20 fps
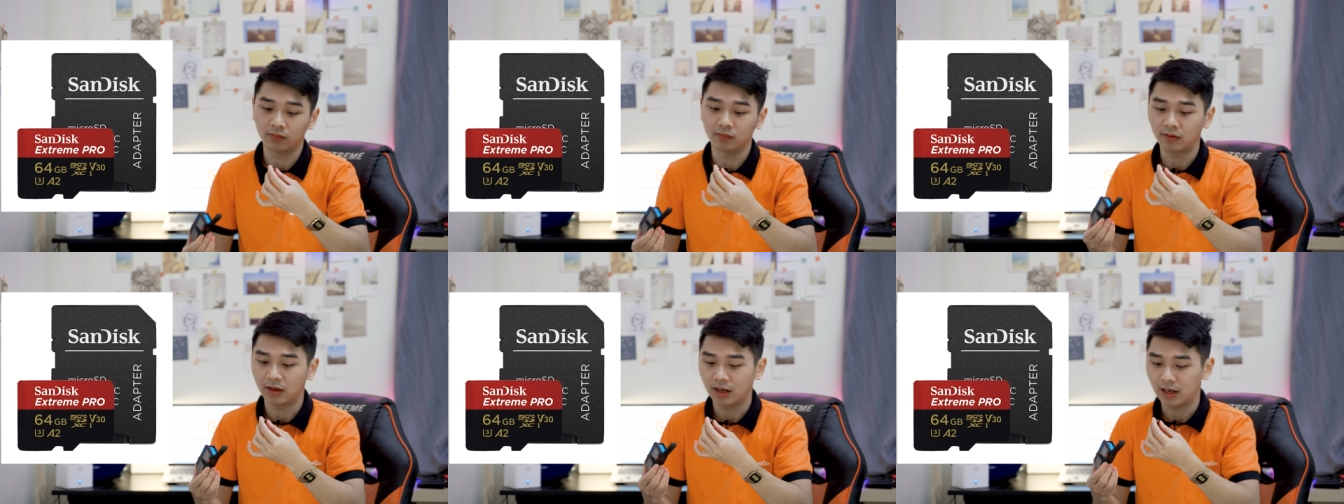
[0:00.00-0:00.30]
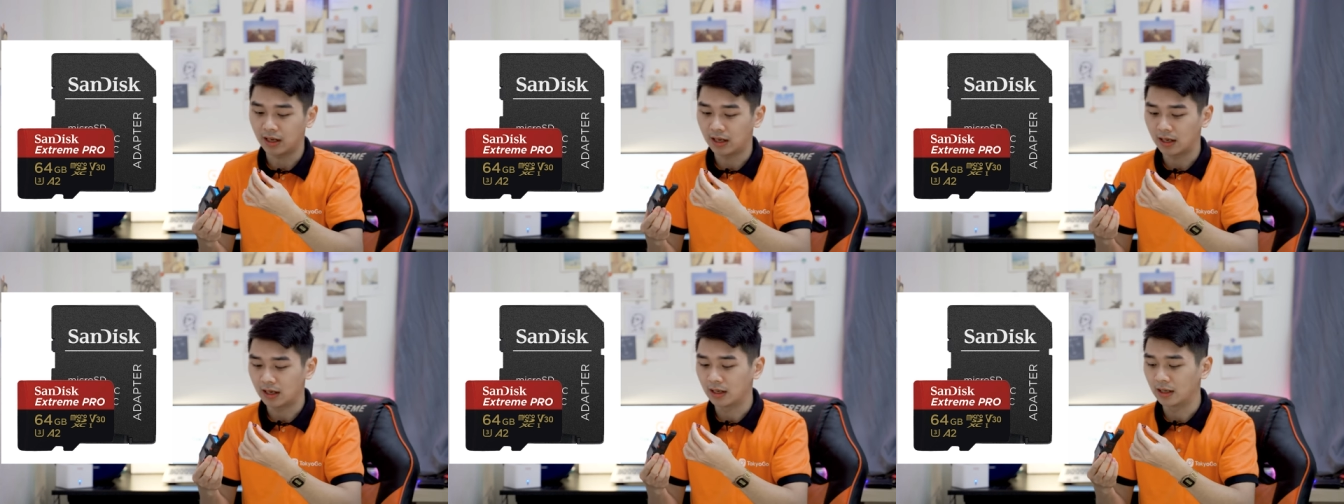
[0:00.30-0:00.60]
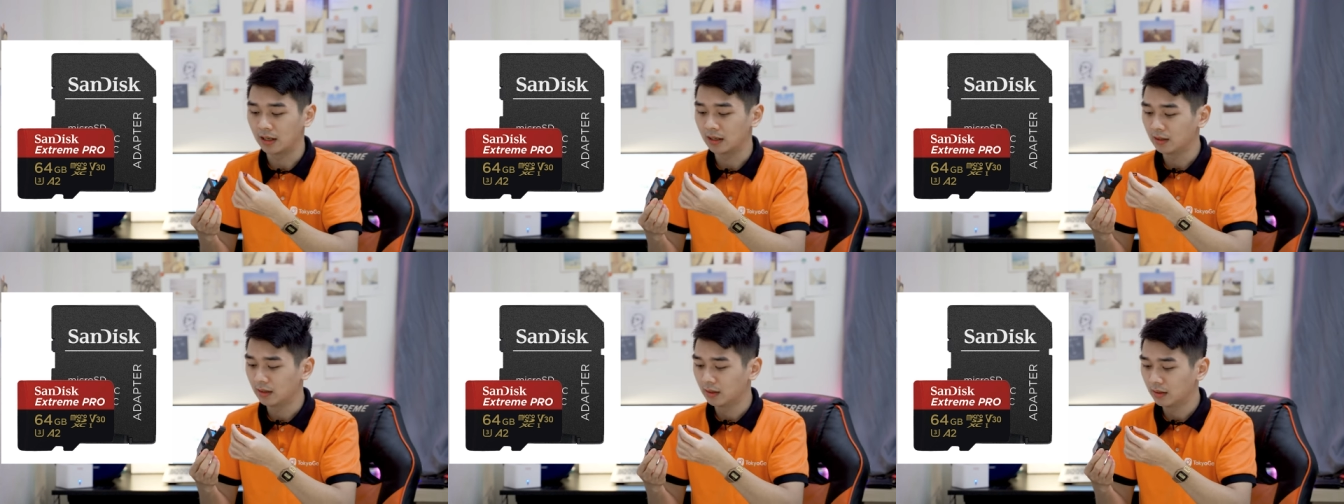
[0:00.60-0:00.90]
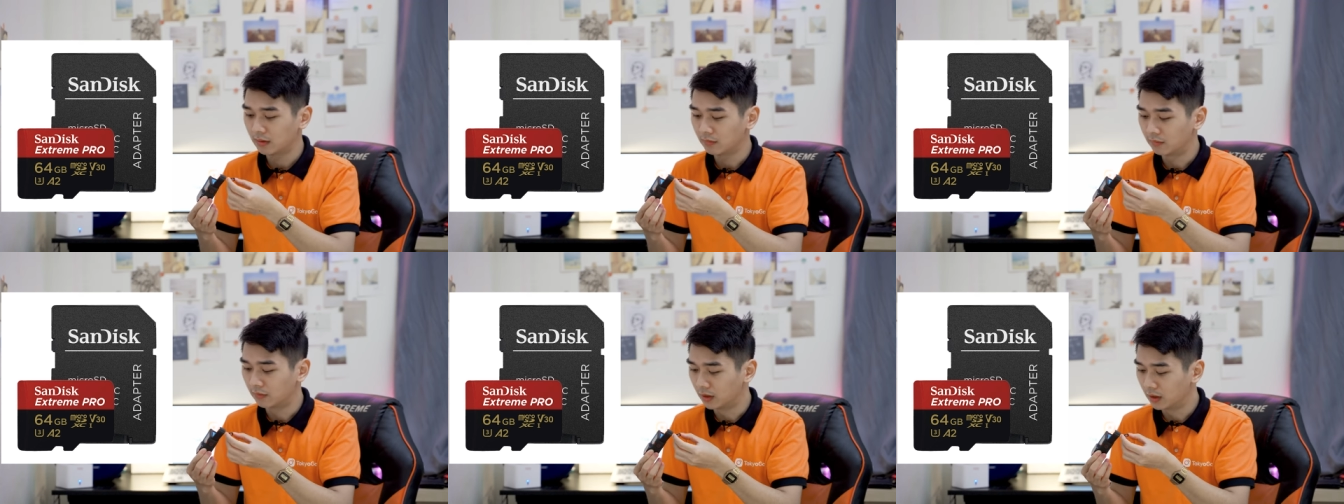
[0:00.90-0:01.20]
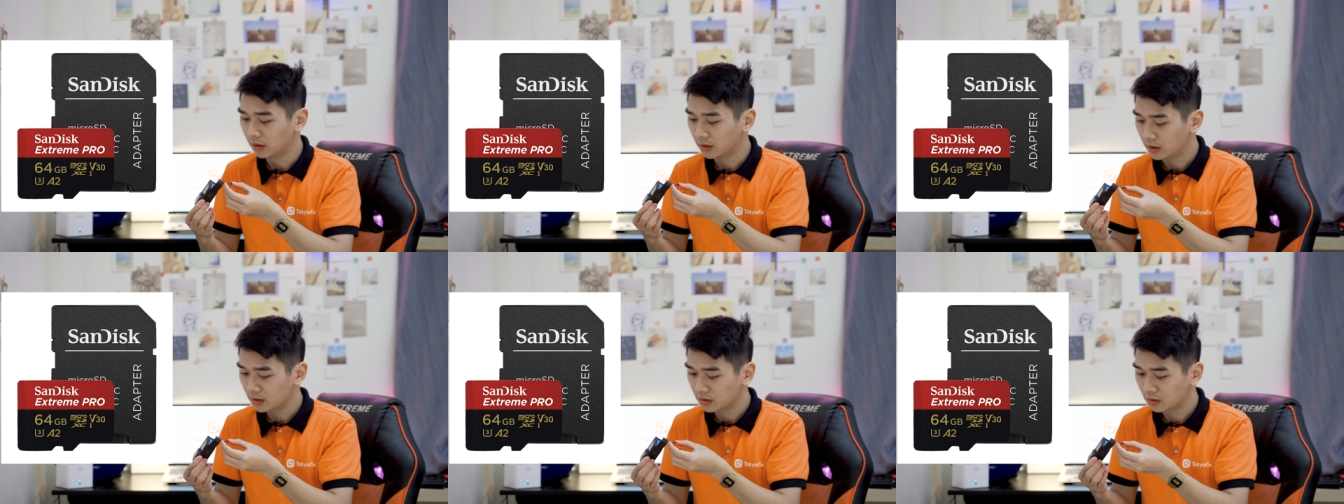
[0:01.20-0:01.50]
và
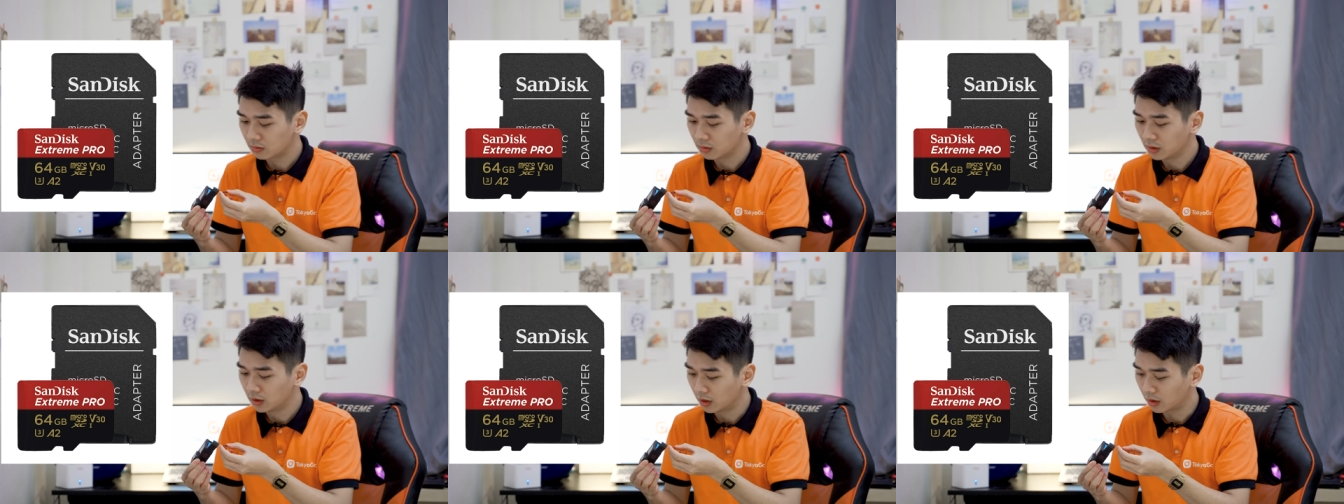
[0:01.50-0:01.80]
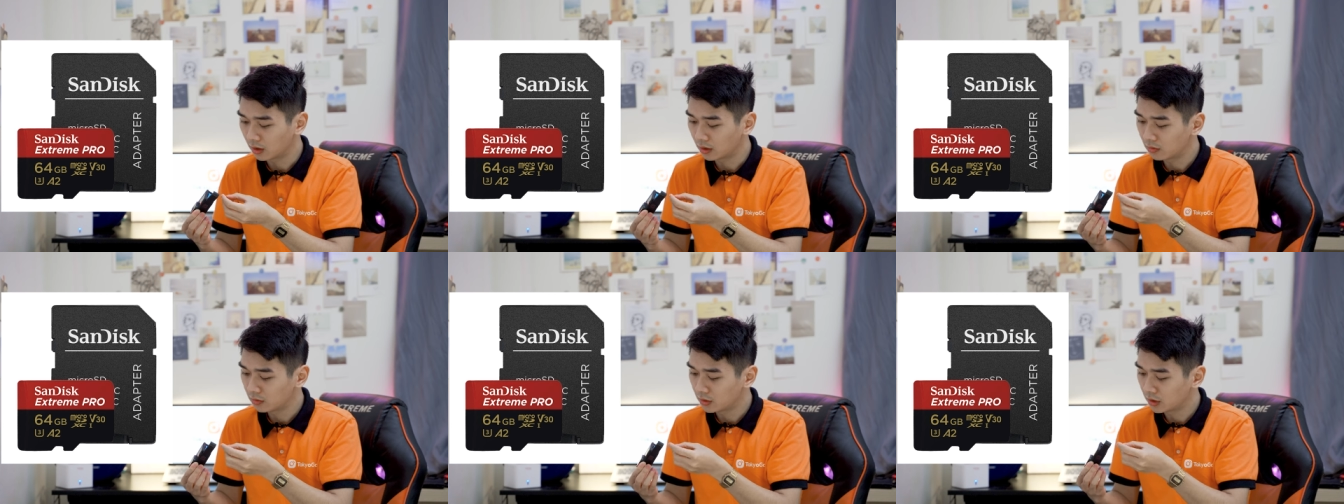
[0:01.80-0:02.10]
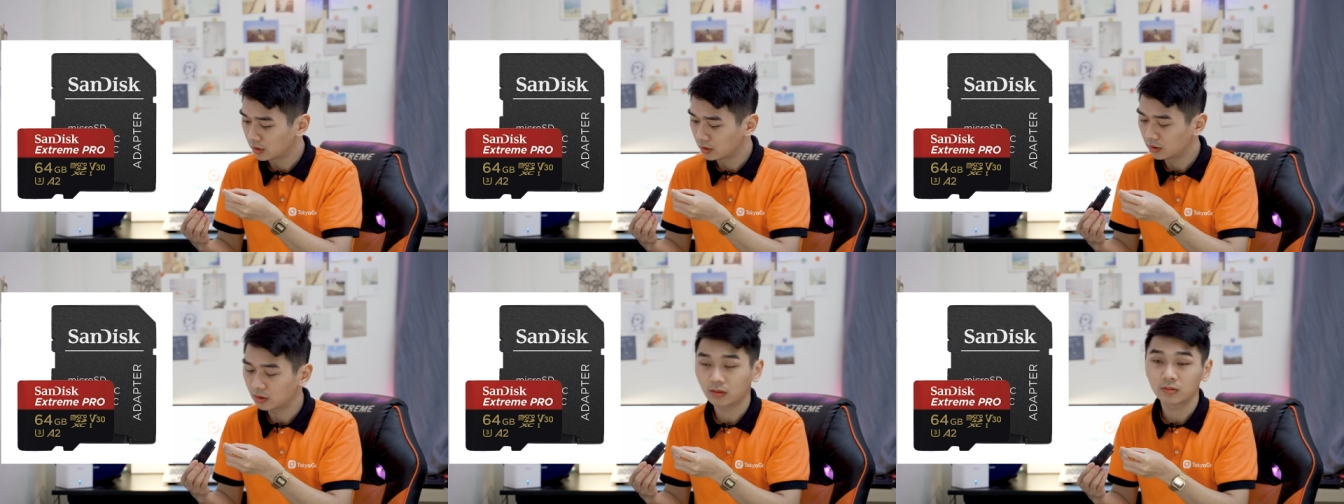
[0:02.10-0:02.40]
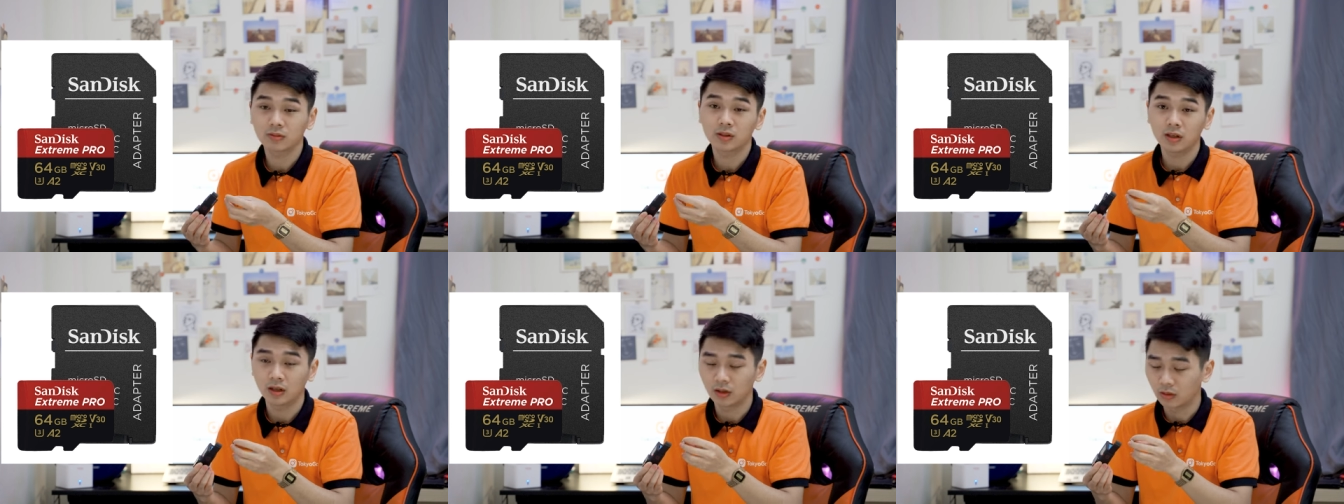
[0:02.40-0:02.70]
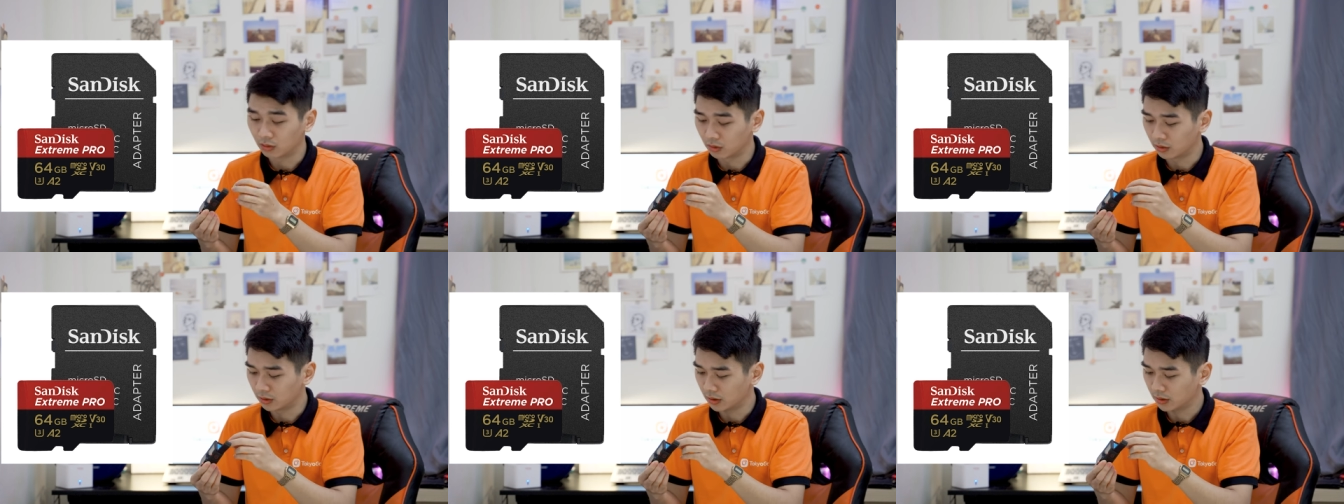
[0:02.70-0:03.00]
với cái dung lượng lưu trữ nó cũng rất là
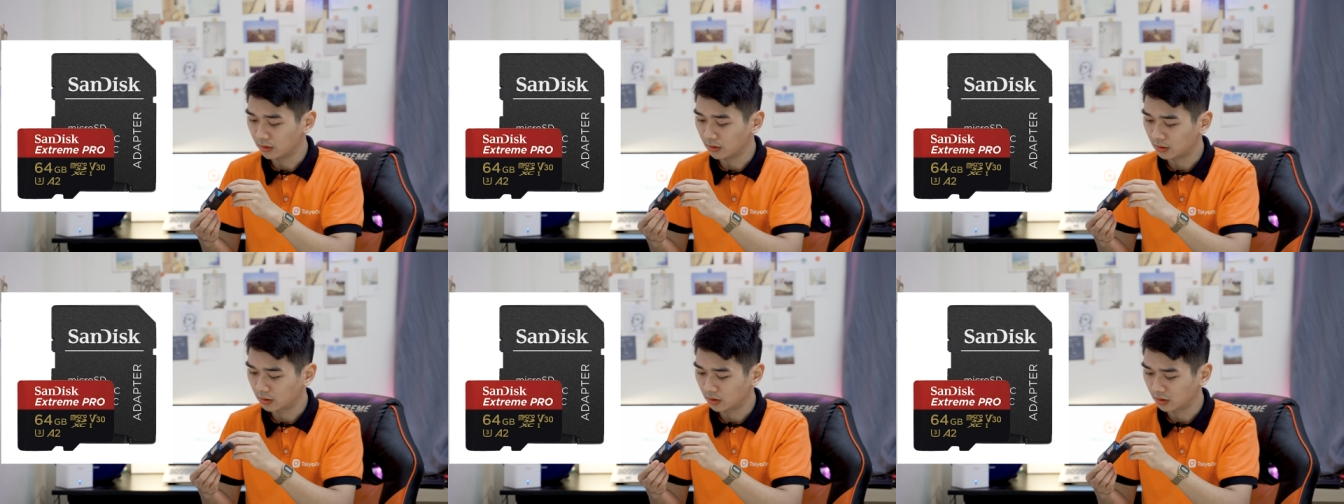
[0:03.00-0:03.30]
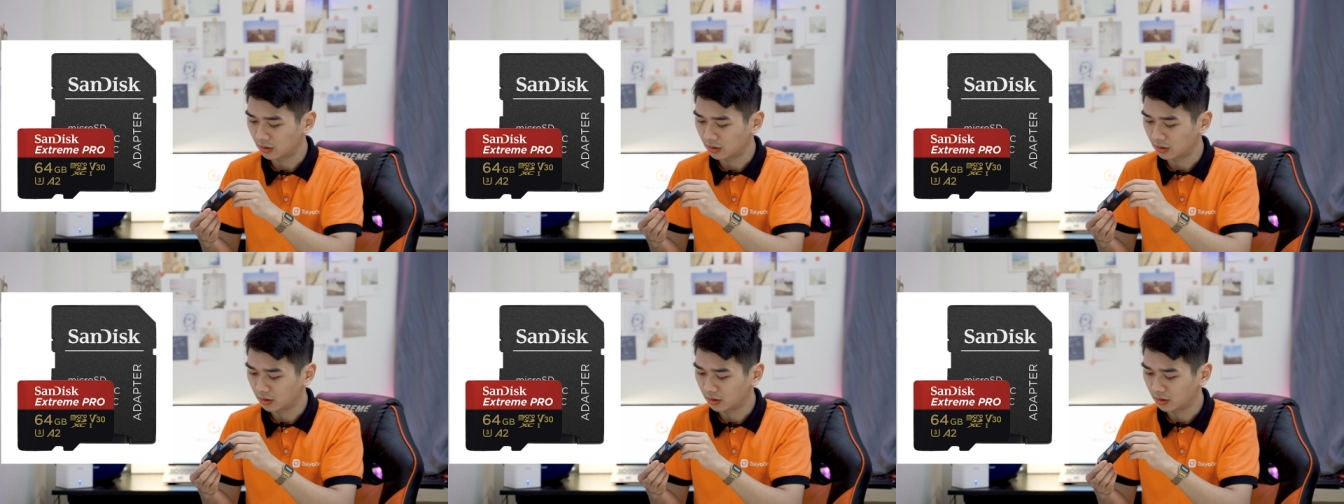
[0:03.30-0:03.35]
ổn nữa.